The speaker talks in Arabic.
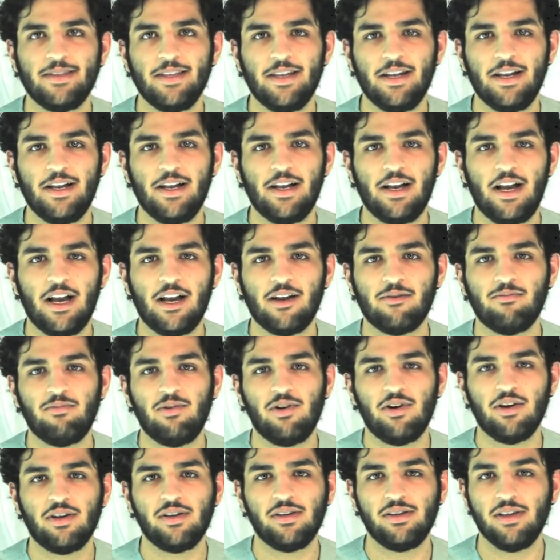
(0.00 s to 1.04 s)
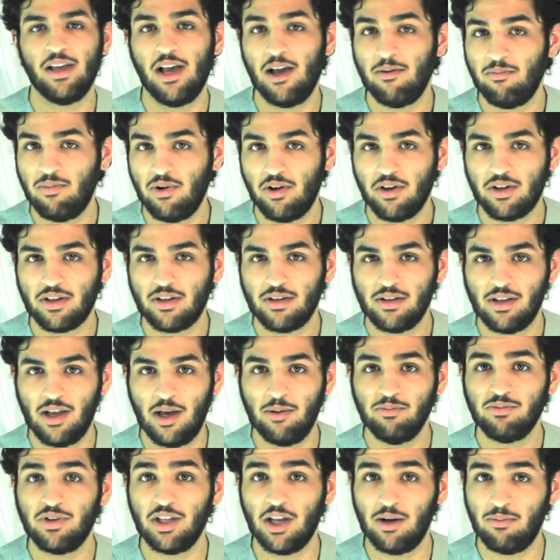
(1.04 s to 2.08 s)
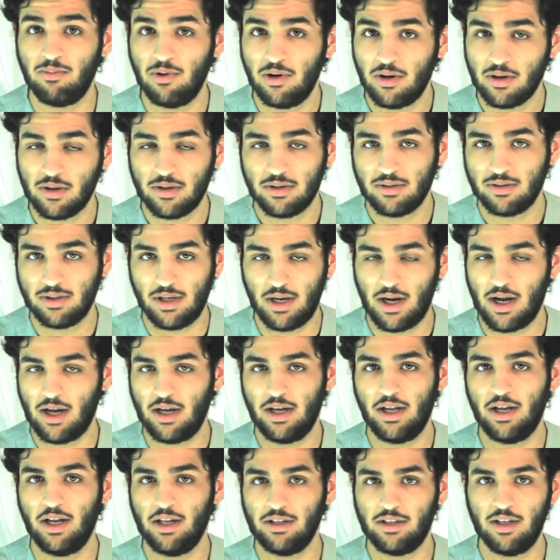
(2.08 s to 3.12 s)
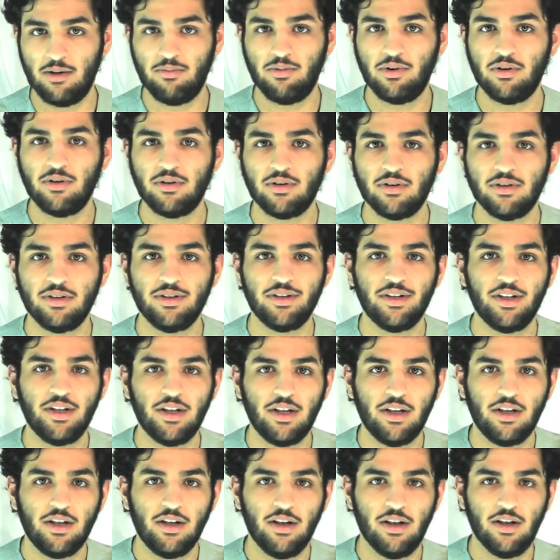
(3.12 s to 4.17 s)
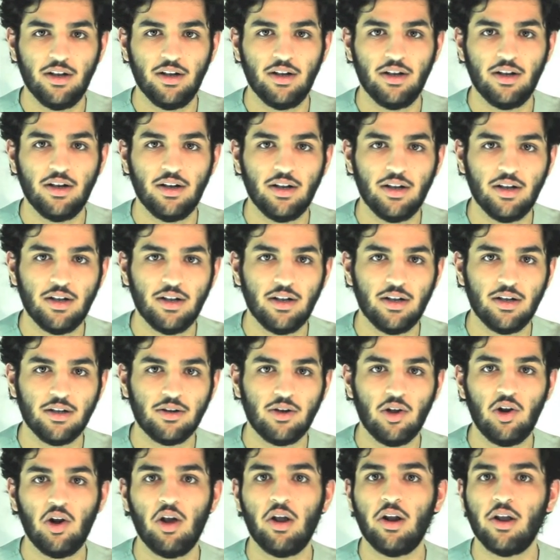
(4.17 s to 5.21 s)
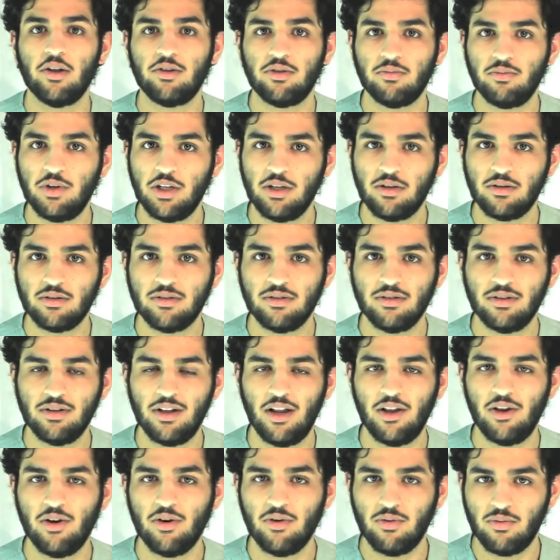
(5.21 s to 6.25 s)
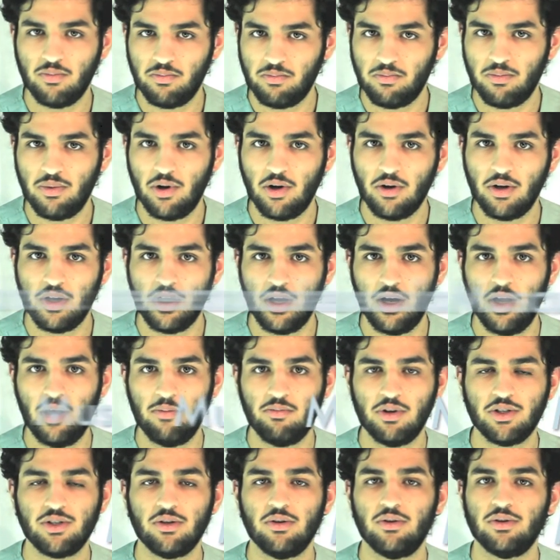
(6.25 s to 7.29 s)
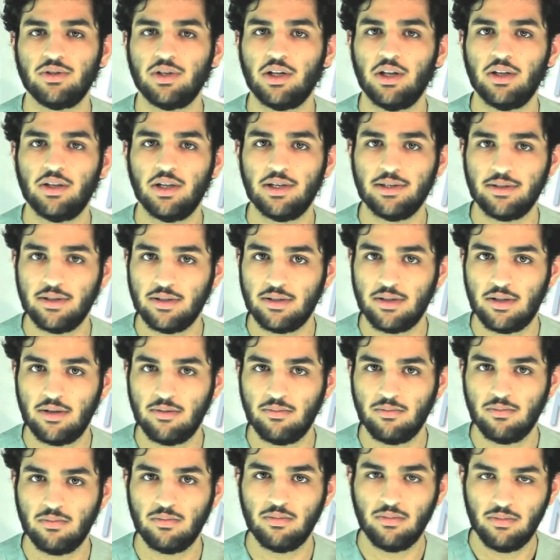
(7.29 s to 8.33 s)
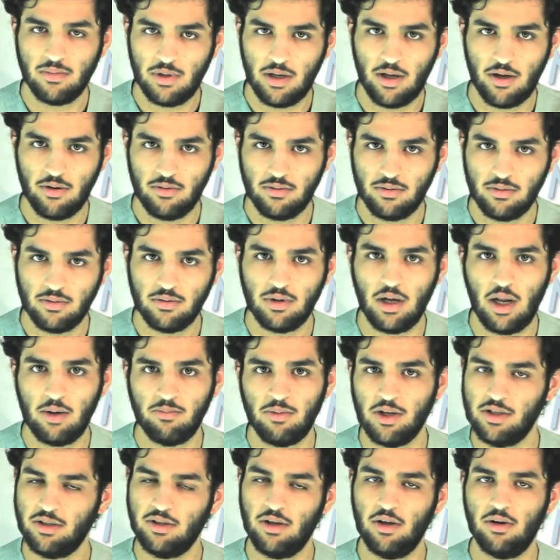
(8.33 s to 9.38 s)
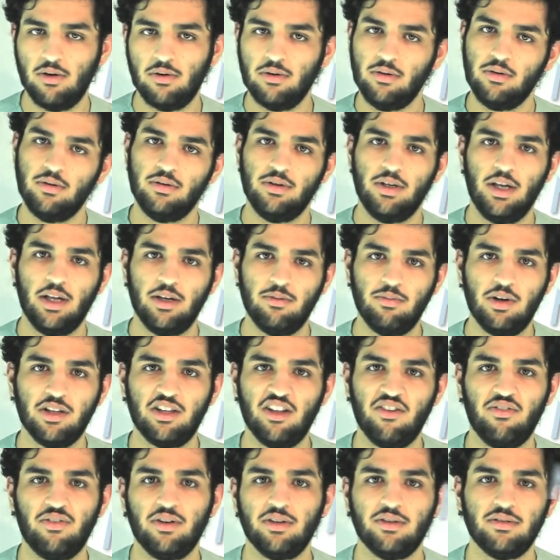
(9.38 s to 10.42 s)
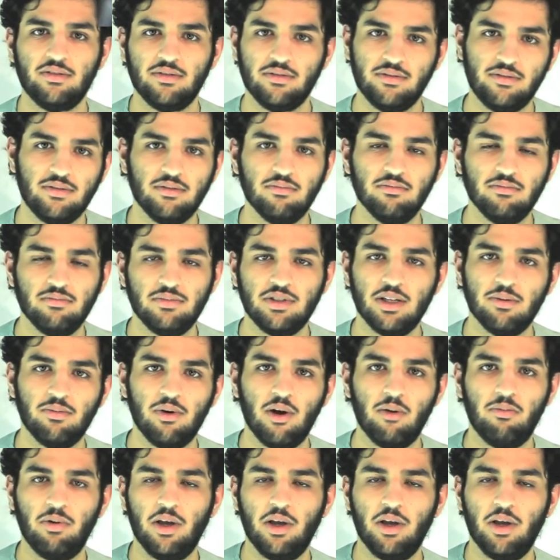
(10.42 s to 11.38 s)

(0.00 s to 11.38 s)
آه، اخر بلوك اهم بلوك امتع بلوك صراحه انا اعتبره آه كله اناتومي اللي هو بلوك الماسكولو سكيلتال سيستم او الماسكولو يعني ما تفرق اسم شباب